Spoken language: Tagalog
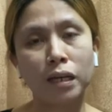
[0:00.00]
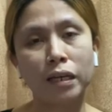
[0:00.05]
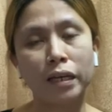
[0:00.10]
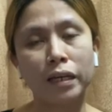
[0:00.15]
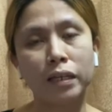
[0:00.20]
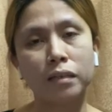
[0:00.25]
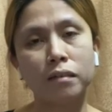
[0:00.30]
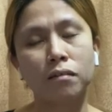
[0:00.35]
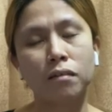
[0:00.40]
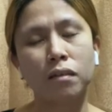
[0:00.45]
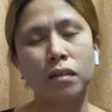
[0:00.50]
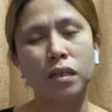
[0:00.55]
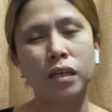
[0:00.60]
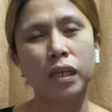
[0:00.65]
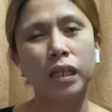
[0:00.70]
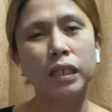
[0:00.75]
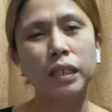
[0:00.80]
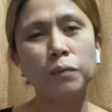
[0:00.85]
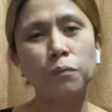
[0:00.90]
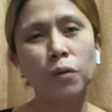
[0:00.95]
Like,
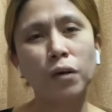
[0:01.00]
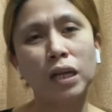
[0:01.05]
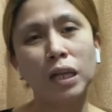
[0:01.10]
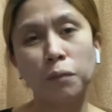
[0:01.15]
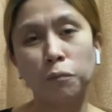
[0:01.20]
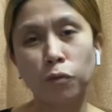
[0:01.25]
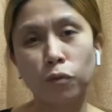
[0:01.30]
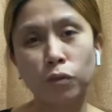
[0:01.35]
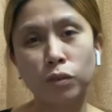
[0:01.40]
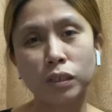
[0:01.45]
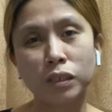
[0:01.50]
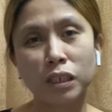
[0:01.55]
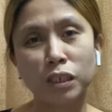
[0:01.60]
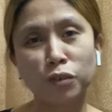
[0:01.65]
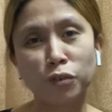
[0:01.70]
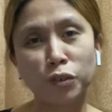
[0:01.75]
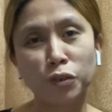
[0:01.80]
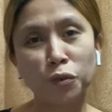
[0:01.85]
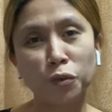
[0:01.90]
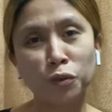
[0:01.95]
hindi mo alam kung sino
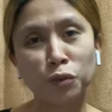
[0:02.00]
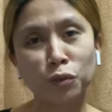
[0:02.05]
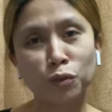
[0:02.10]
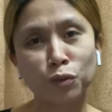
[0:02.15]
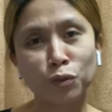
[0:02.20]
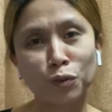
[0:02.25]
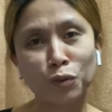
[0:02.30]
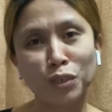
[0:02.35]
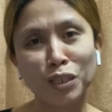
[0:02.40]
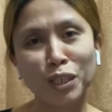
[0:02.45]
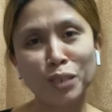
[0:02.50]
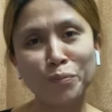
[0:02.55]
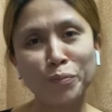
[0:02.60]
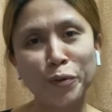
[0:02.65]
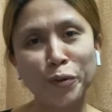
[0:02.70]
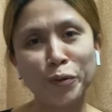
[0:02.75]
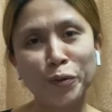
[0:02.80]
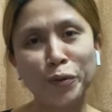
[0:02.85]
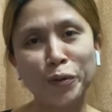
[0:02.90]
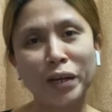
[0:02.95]
yung susundin
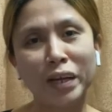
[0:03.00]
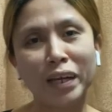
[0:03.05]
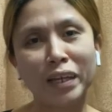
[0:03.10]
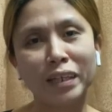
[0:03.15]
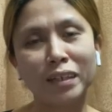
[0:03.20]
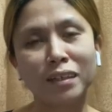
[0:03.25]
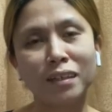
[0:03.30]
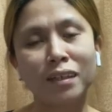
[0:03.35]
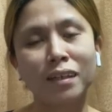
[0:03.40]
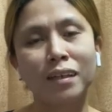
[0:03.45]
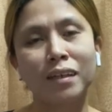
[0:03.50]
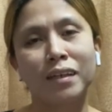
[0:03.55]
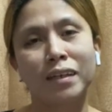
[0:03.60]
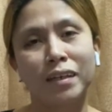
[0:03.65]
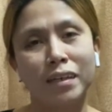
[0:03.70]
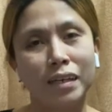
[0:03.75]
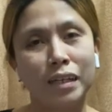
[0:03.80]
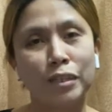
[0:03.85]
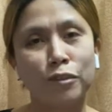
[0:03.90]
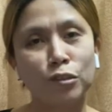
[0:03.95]
mo. Like,
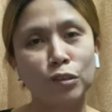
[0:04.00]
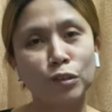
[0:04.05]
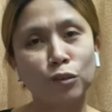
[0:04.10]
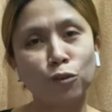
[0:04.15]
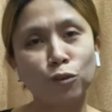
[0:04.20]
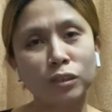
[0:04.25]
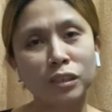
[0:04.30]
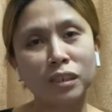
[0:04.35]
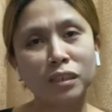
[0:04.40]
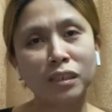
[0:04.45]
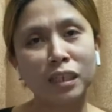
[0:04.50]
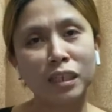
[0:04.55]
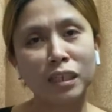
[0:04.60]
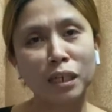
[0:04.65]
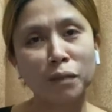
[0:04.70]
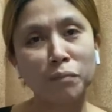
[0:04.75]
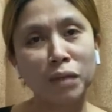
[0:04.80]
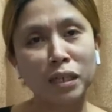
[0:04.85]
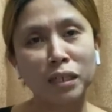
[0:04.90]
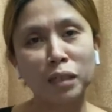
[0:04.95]
inuutosan ka
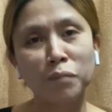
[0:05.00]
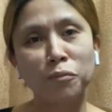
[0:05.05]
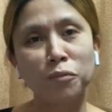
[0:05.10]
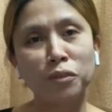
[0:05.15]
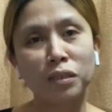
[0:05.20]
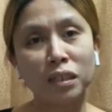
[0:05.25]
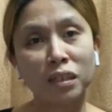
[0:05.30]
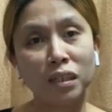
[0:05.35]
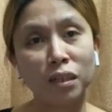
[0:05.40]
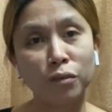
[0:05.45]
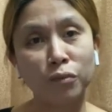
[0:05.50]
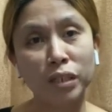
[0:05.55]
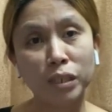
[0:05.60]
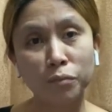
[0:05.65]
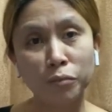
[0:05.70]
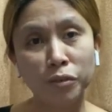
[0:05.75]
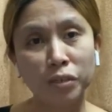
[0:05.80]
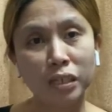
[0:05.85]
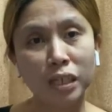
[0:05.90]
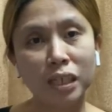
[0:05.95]
ng madam mo nagawin
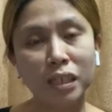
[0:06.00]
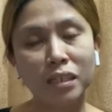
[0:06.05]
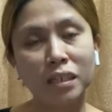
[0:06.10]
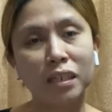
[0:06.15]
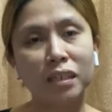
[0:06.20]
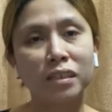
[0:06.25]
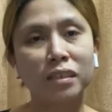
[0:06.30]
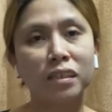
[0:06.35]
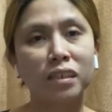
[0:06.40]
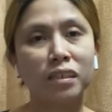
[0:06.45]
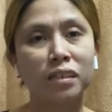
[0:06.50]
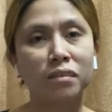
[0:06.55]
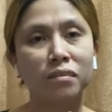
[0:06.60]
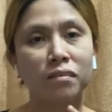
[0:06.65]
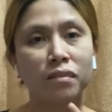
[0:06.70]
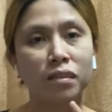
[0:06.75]
mo yan. And then,